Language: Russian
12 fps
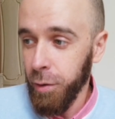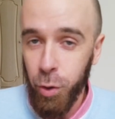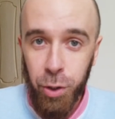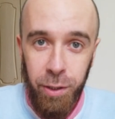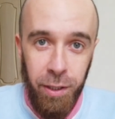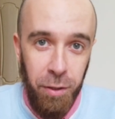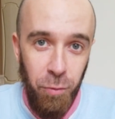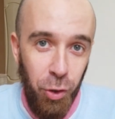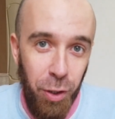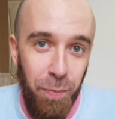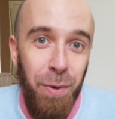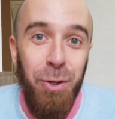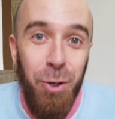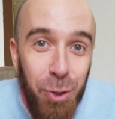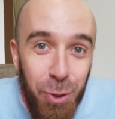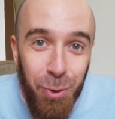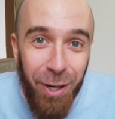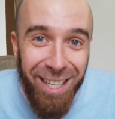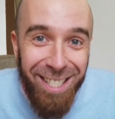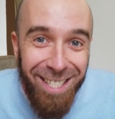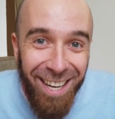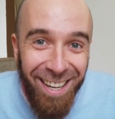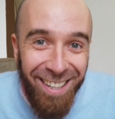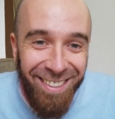хочется немножко
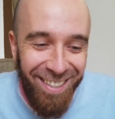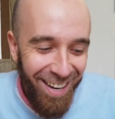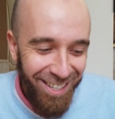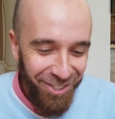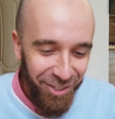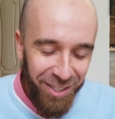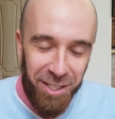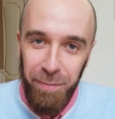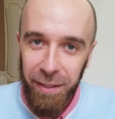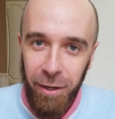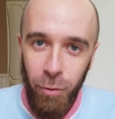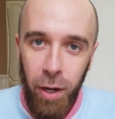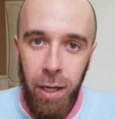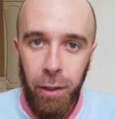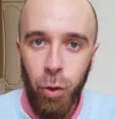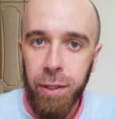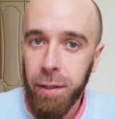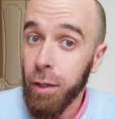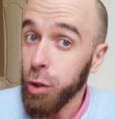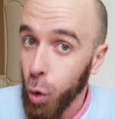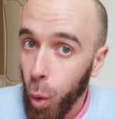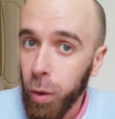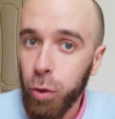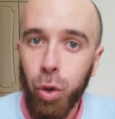пошушукаться, да, что-то типа того. То есть
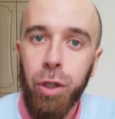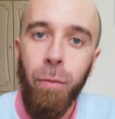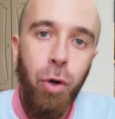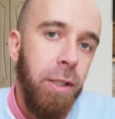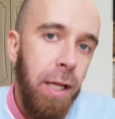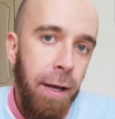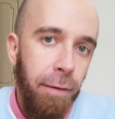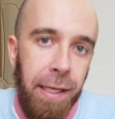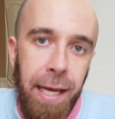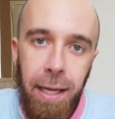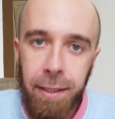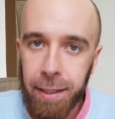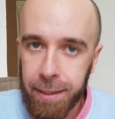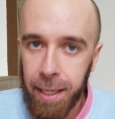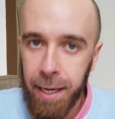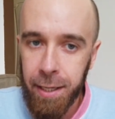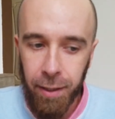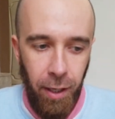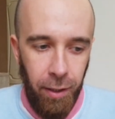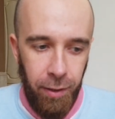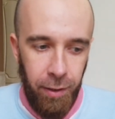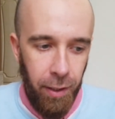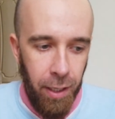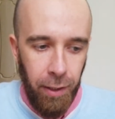стол тоже может влиять на настроение, как
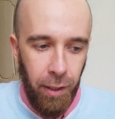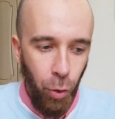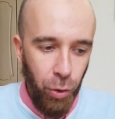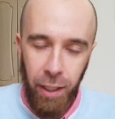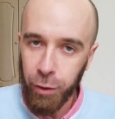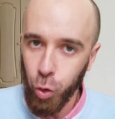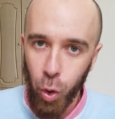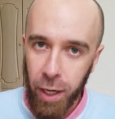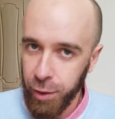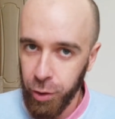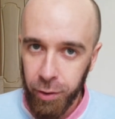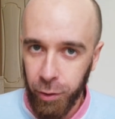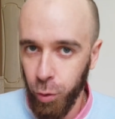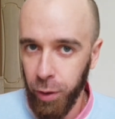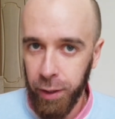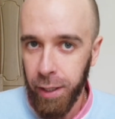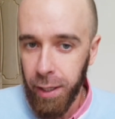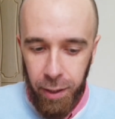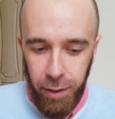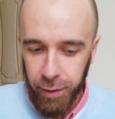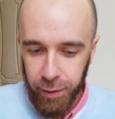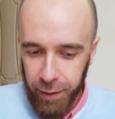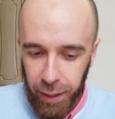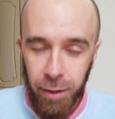и какой-то антураж, который
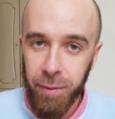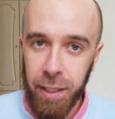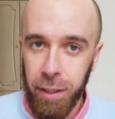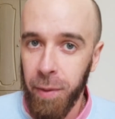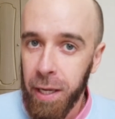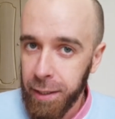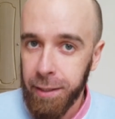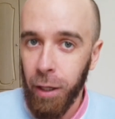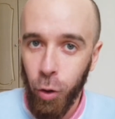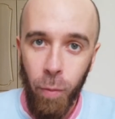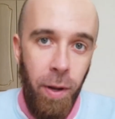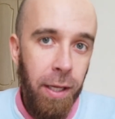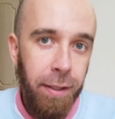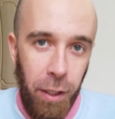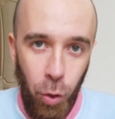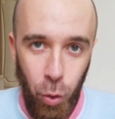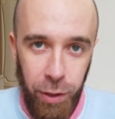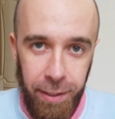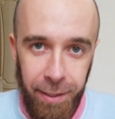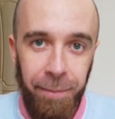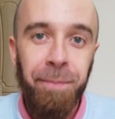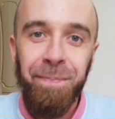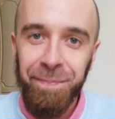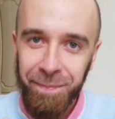э, рядом с этим столом находится.
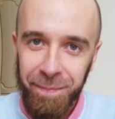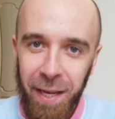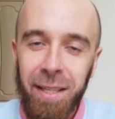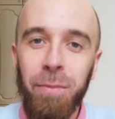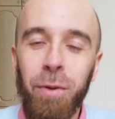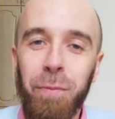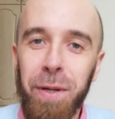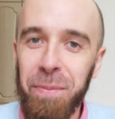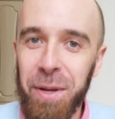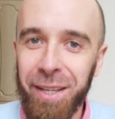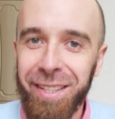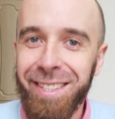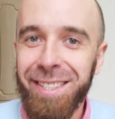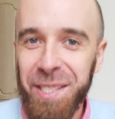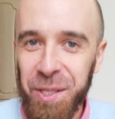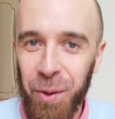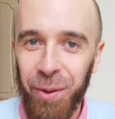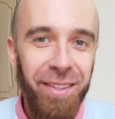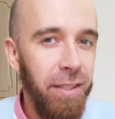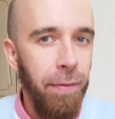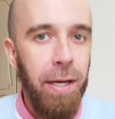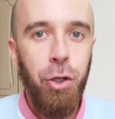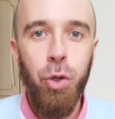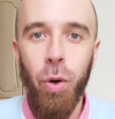Это был пример стол.
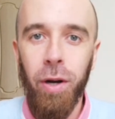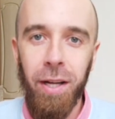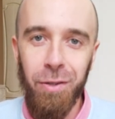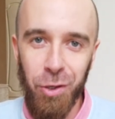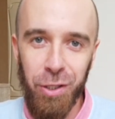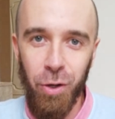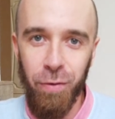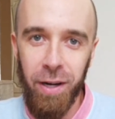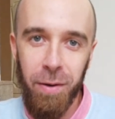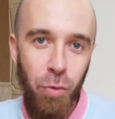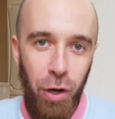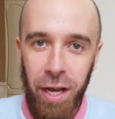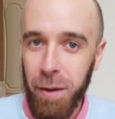Давай еще одно слово, мой